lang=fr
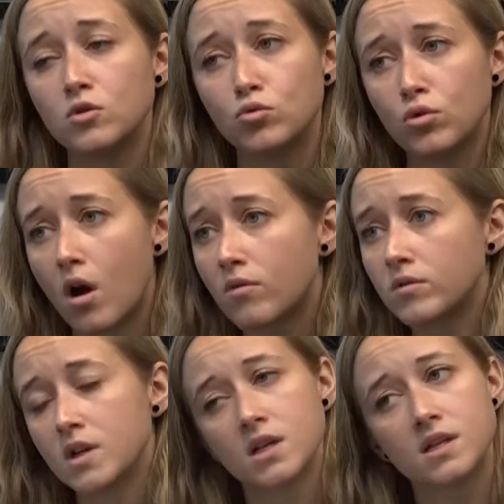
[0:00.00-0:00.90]
ou non,
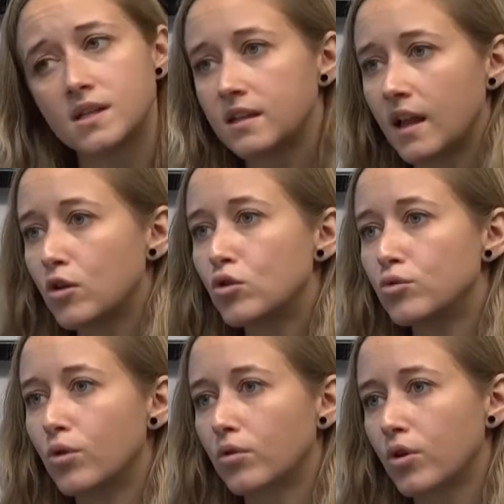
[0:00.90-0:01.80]
c'est
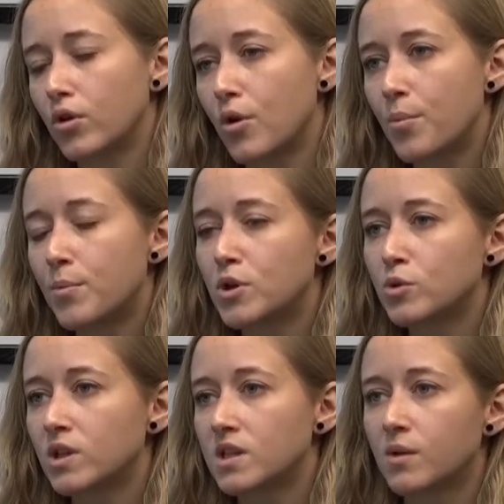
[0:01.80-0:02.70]
inclus. Donc, il n'y a pas
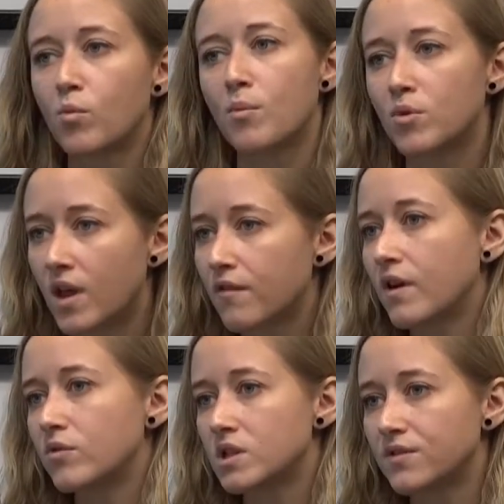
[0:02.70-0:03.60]
besoin de dire, moi, mon
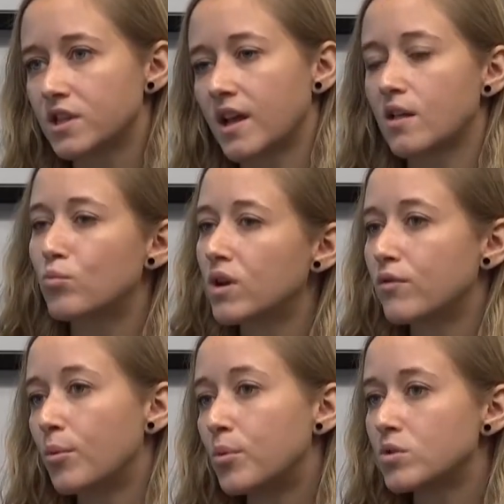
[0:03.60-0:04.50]
enfant va au service de garde, moi, il
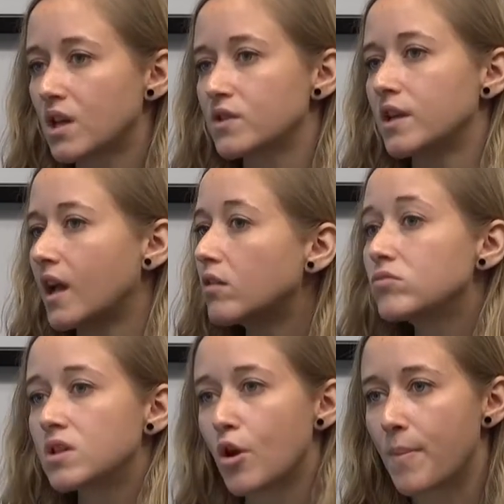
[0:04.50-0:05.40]
va pas au service de garde.
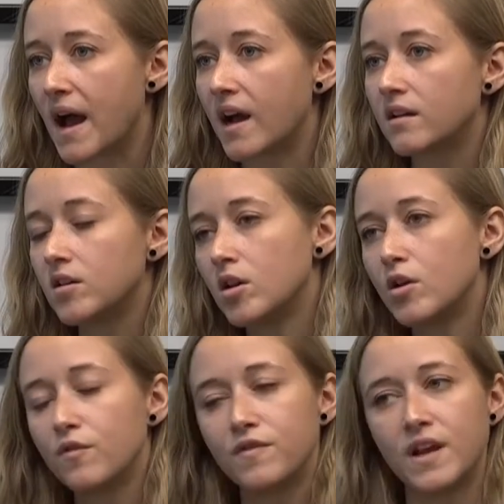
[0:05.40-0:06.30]
Le parent
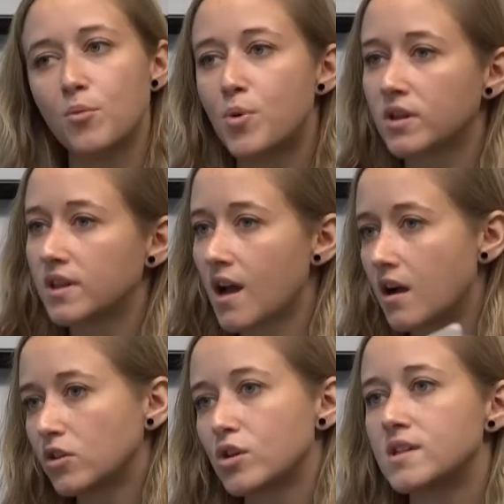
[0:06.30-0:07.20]
vient le porter
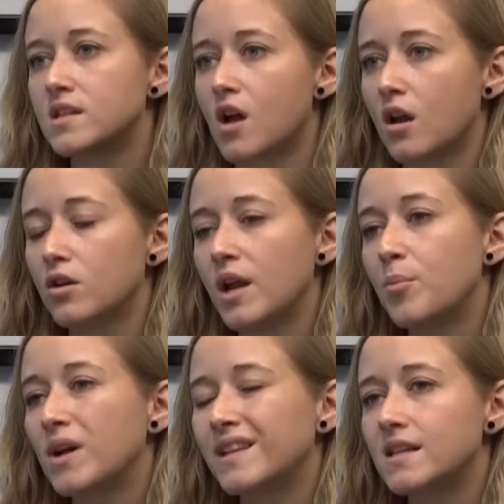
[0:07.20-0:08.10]
entre ces heures-là.
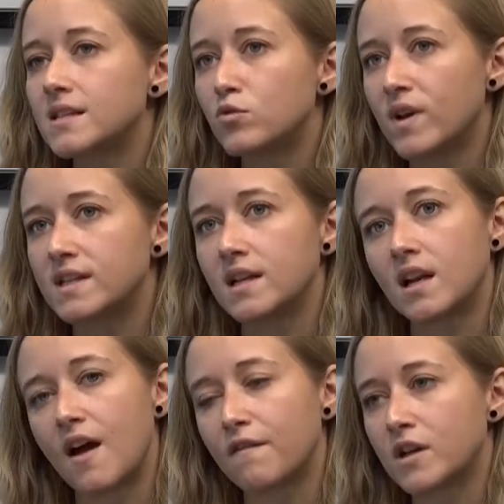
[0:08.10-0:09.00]
L'important, souvent, c'est que
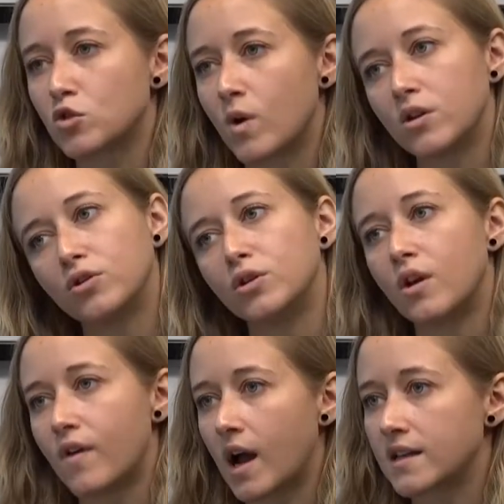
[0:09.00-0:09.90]
l'enfant soit là de
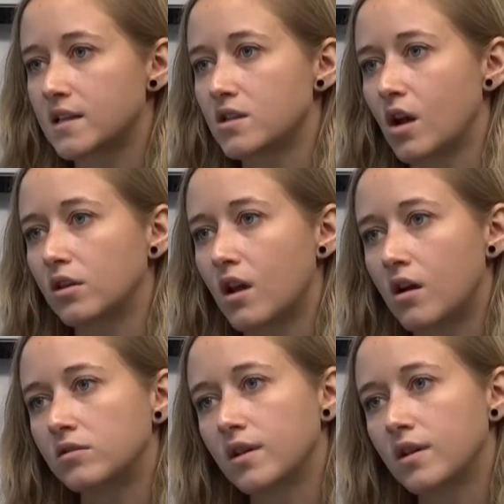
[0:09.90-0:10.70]
9h à 16h30